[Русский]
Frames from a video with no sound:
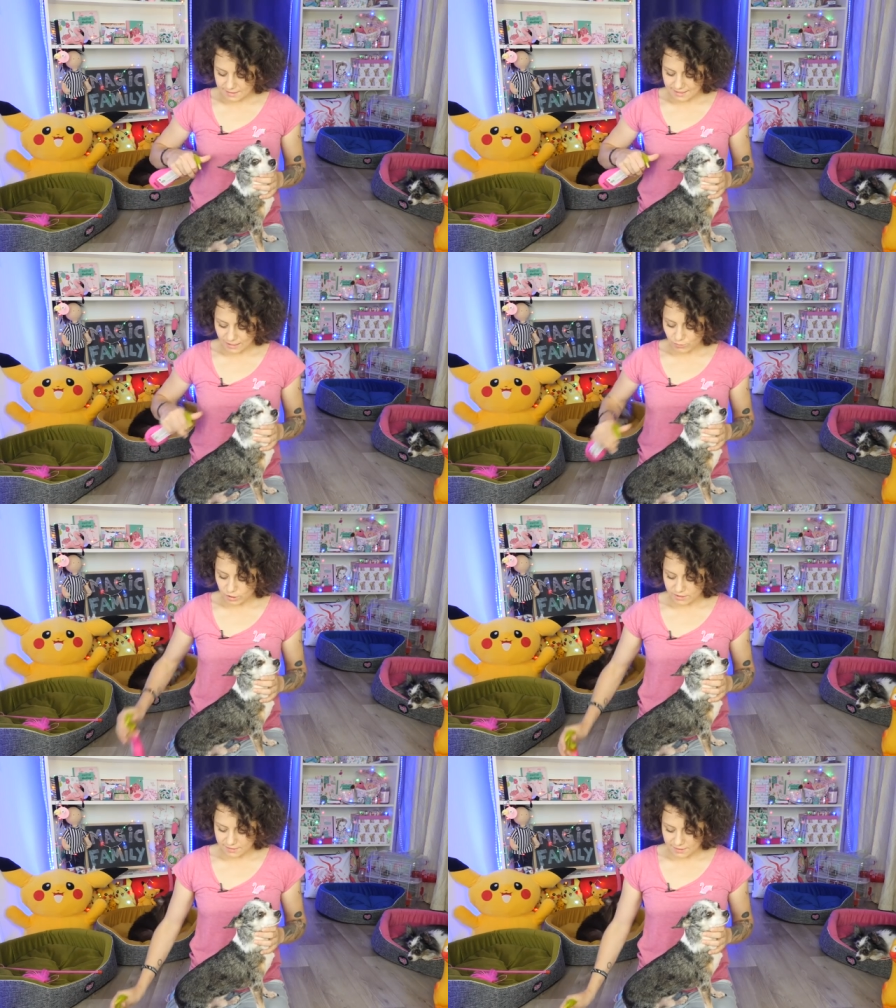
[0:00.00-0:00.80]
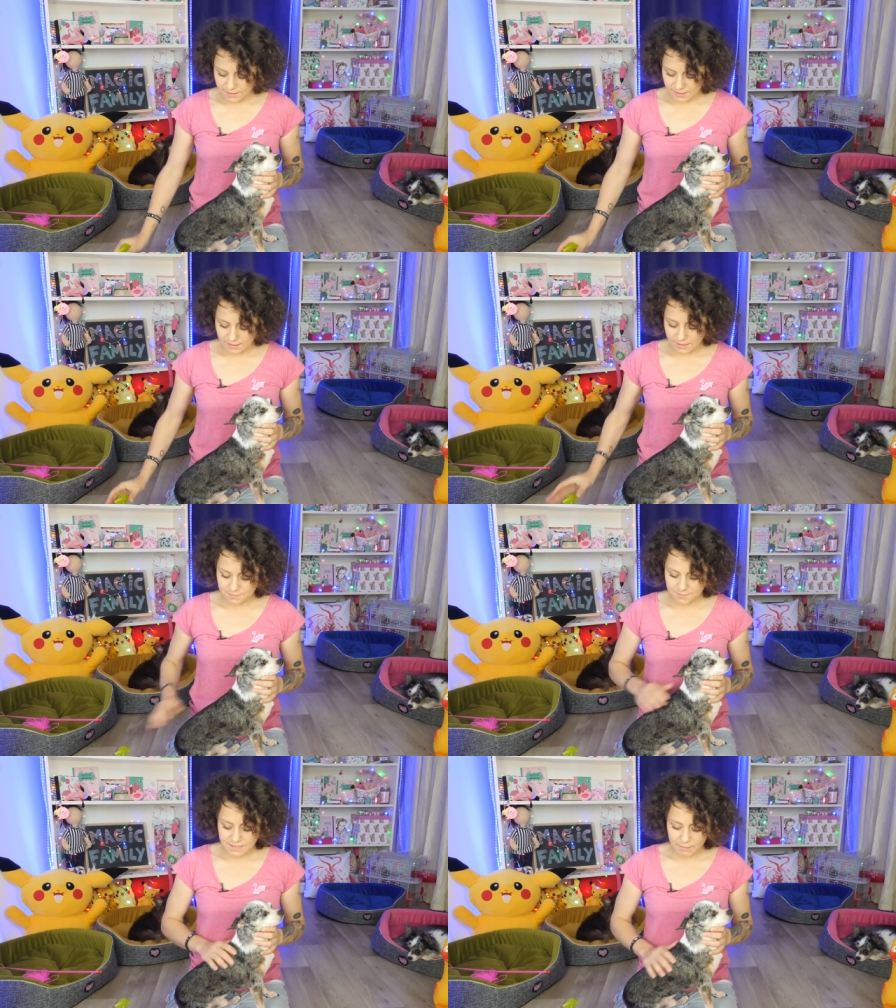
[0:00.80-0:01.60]
Так вот, э,
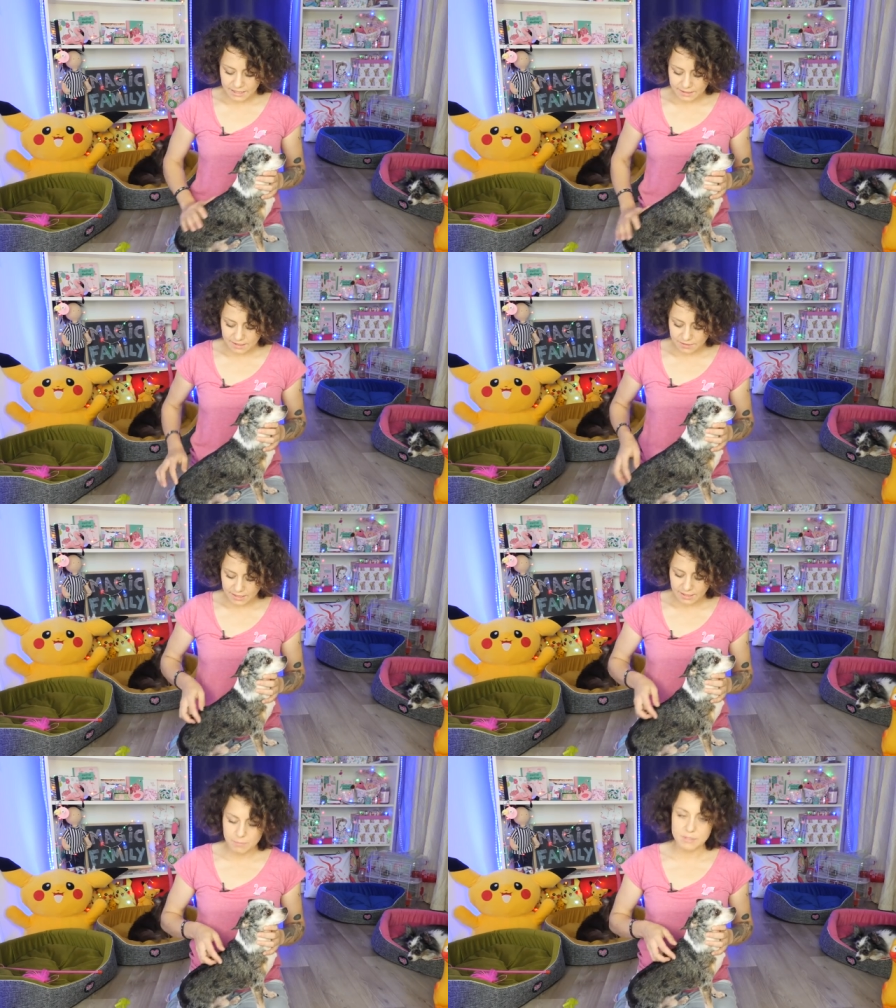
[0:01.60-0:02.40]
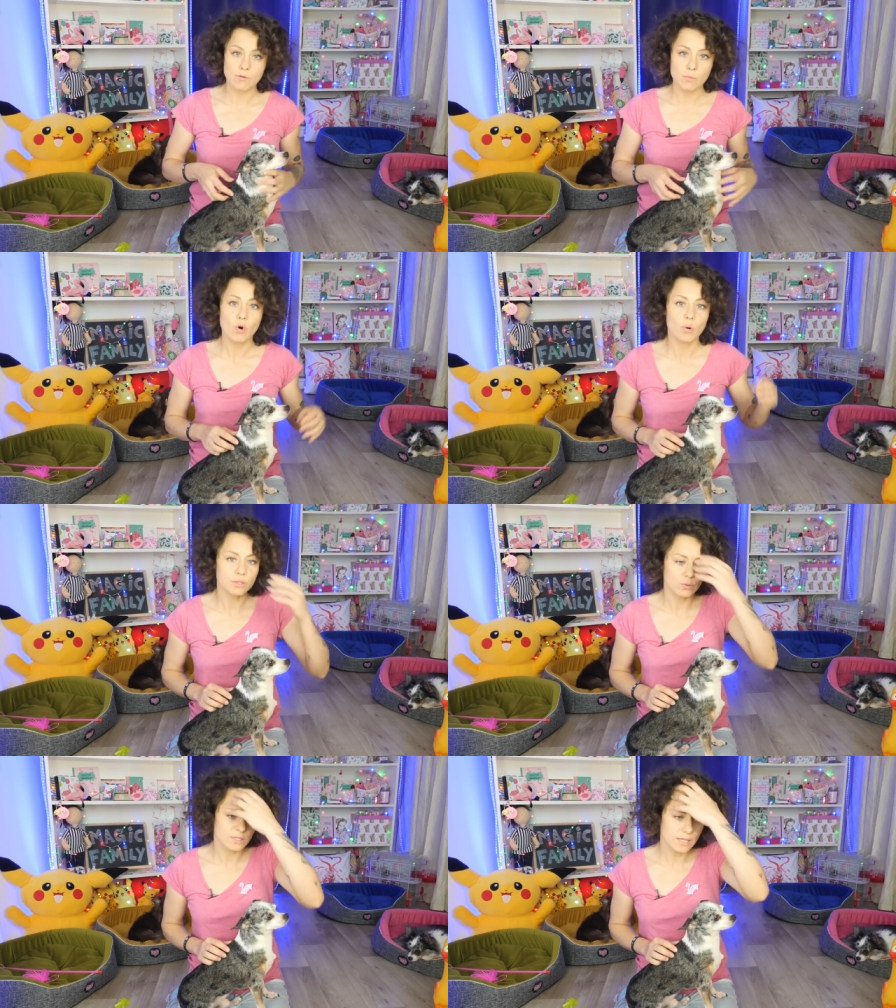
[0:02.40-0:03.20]
собаки действительно, я по своему
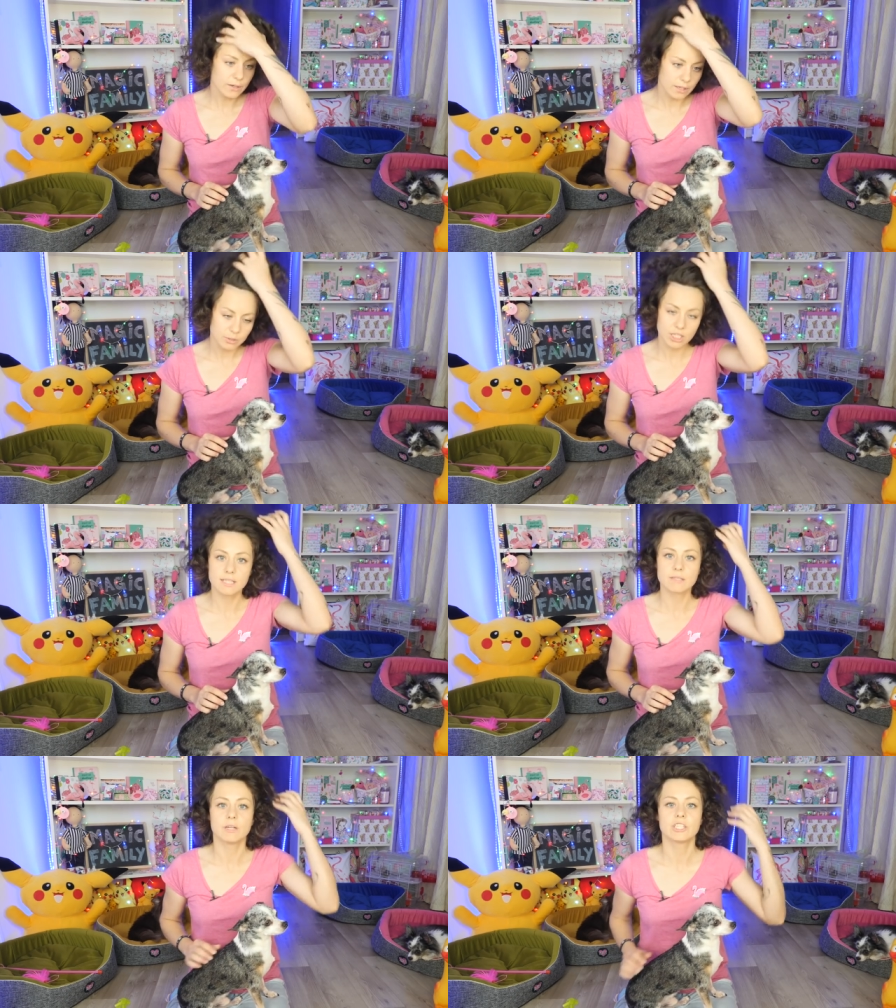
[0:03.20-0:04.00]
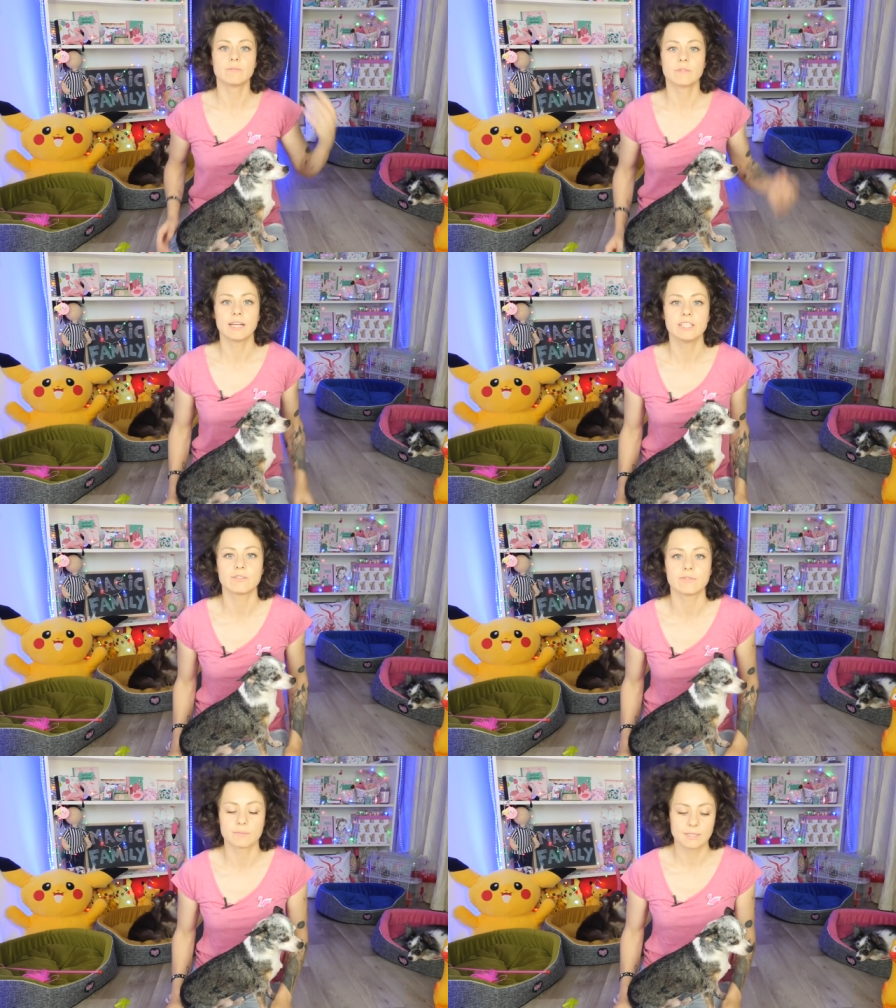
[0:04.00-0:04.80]
опыту знаю, общаясь с большим
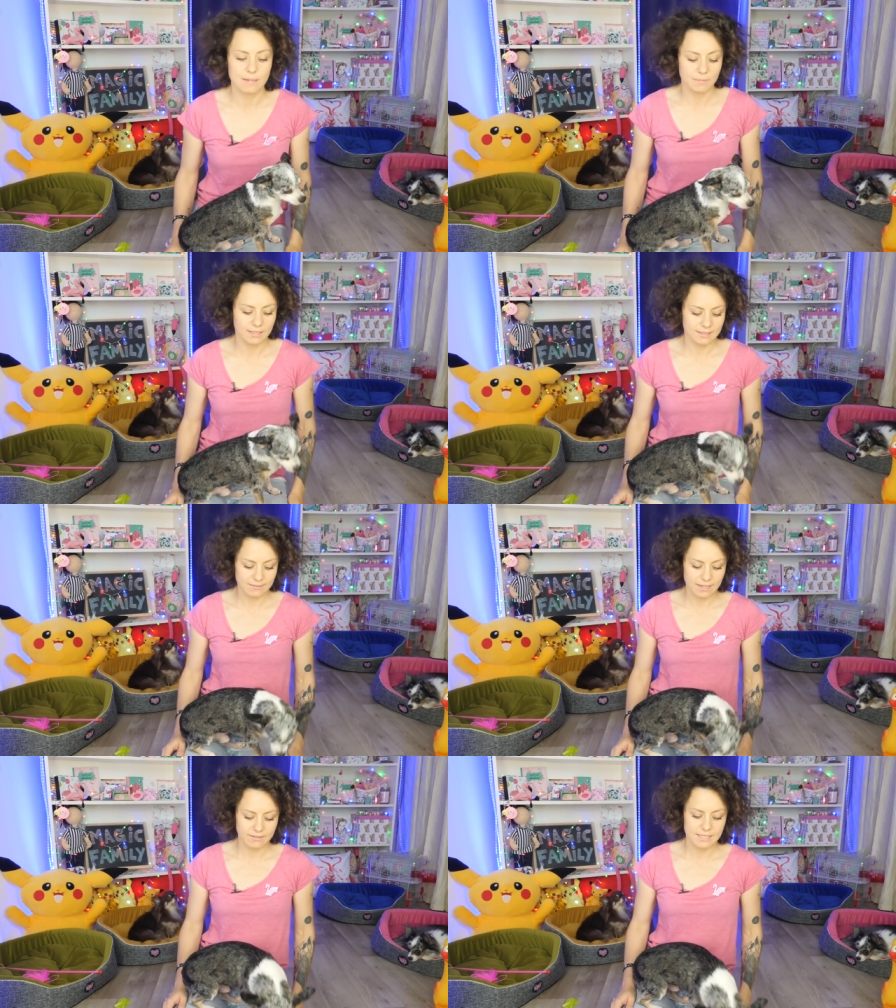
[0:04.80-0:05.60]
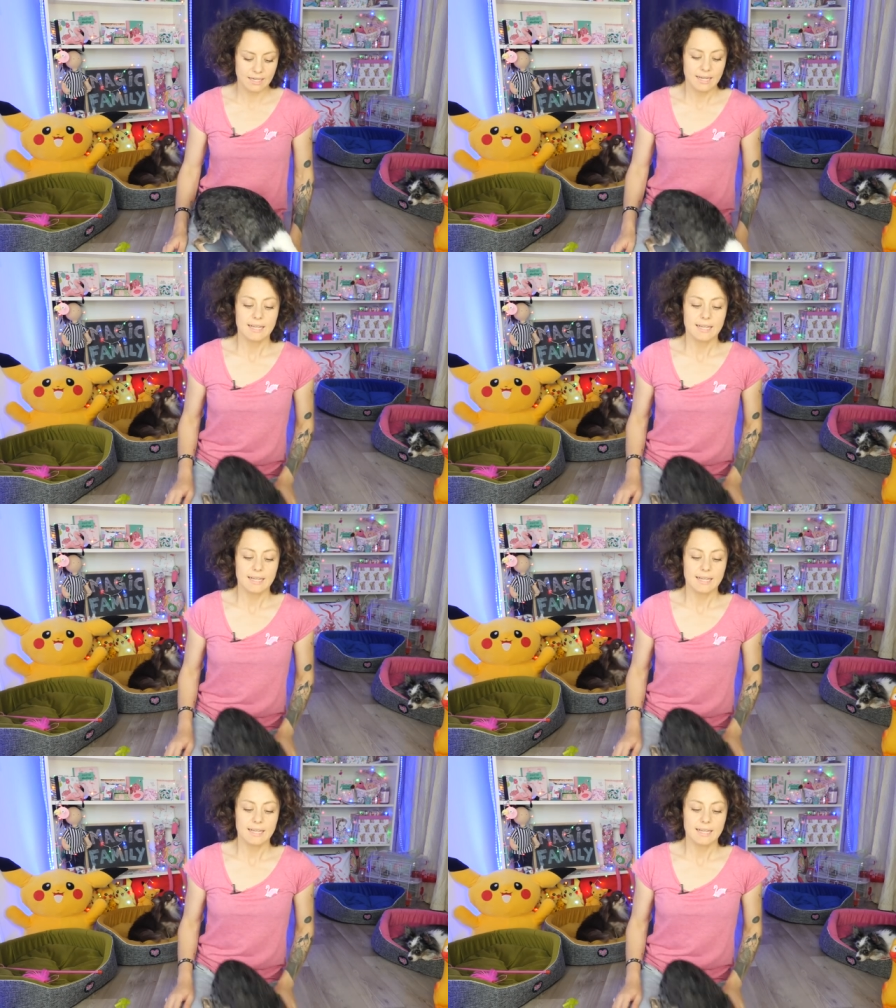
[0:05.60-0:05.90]
количеством самых, давай, Вась,